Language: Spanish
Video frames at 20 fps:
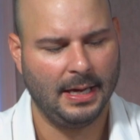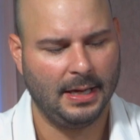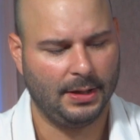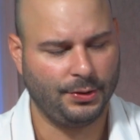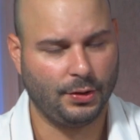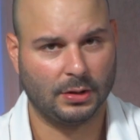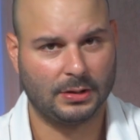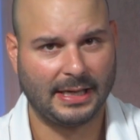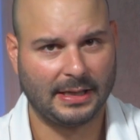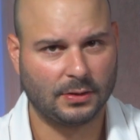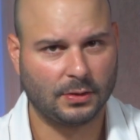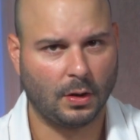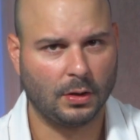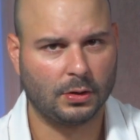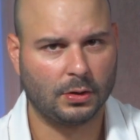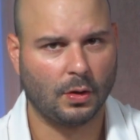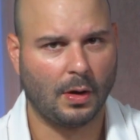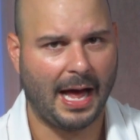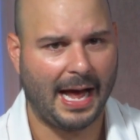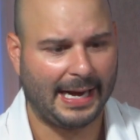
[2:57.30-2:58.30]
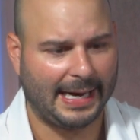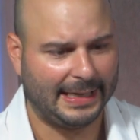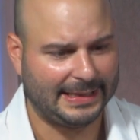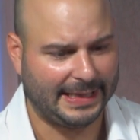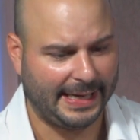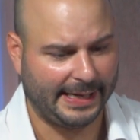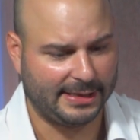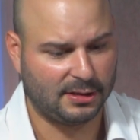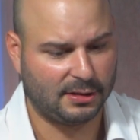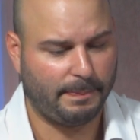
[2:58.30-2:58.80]
yo te exhorto a que
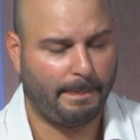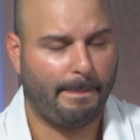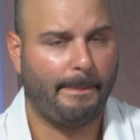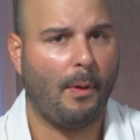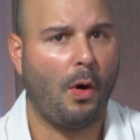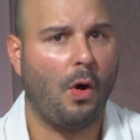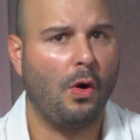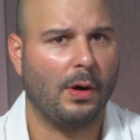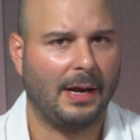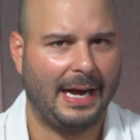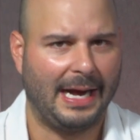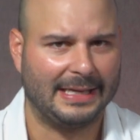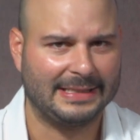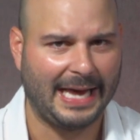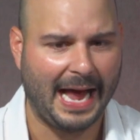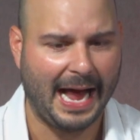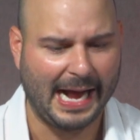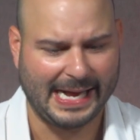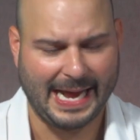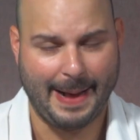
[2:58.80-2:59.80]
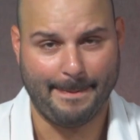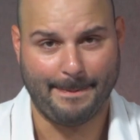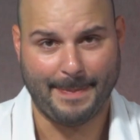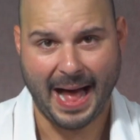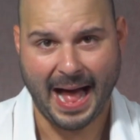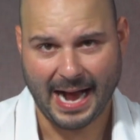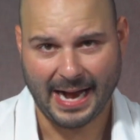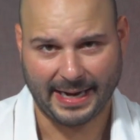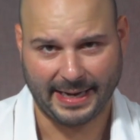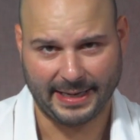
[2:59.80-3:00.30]
te expongas, a que
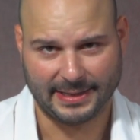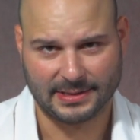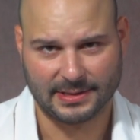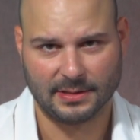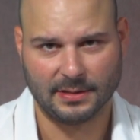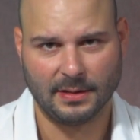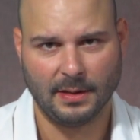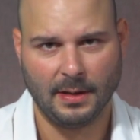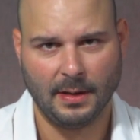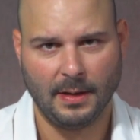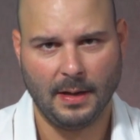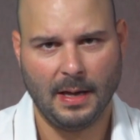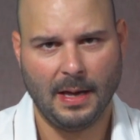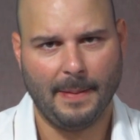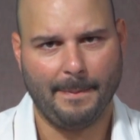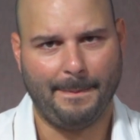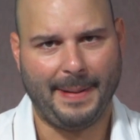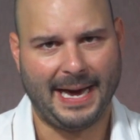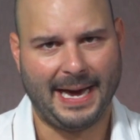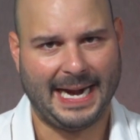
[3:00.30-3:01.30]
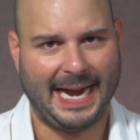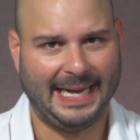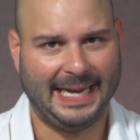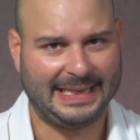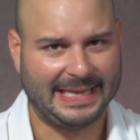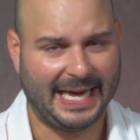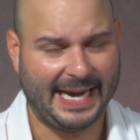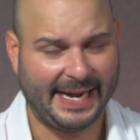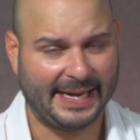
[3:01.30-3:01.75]
pagues para estar